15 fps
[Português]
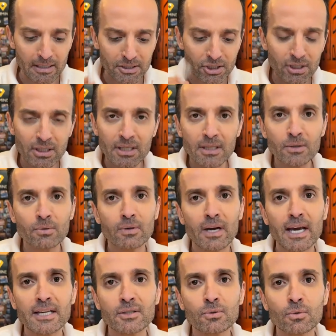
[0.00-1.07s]
te dando
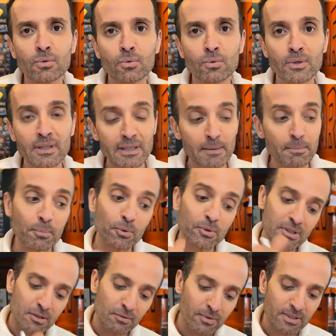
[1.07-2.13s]
a estrutura
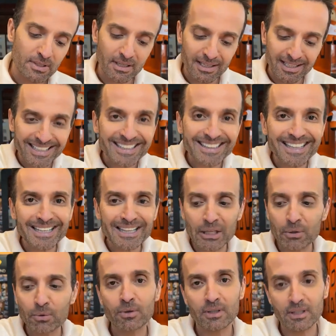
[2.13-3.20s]
depois que você
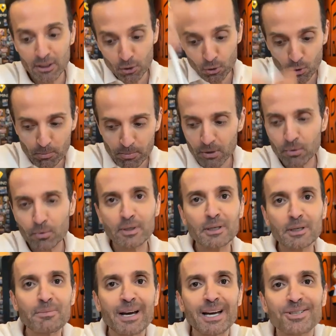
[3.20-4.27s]
entendeu e comentou aqui
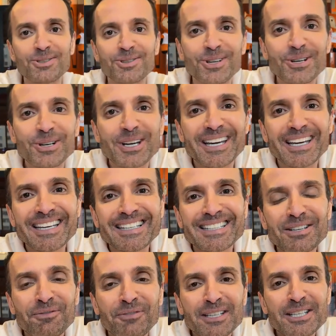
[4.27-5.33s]
embaixo
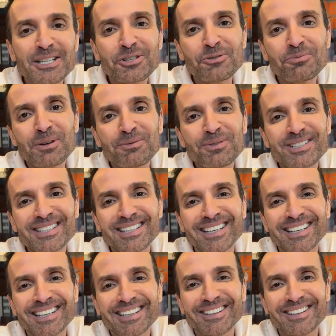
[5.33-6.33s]
se fez sentido para você.